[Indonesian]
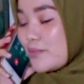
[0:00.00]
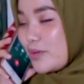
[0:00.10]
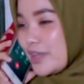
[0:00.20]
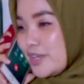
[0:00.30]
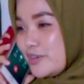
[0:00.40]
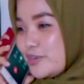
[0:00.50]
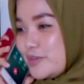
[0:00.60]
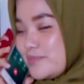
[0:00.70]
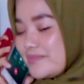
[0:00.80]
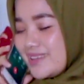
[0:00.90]

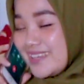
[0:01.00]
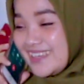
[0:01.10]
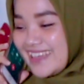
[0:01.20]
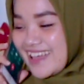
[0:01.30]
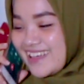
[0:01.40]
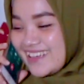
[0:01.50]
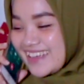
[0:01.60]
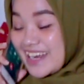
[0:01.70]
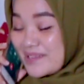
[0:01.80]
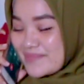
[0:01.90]
Assalamualaikum. Iya,
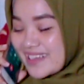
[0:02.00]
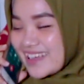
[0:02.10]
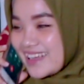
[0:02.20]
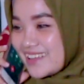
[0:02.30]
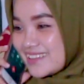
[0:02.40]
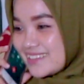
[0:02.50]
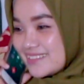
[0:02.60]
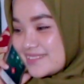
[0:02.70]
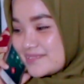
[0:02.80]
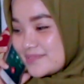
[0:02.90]
kenapa enggak?
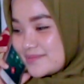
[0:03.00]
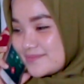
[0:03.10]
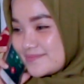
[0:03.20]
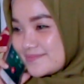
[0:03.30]
Waalaikumsalam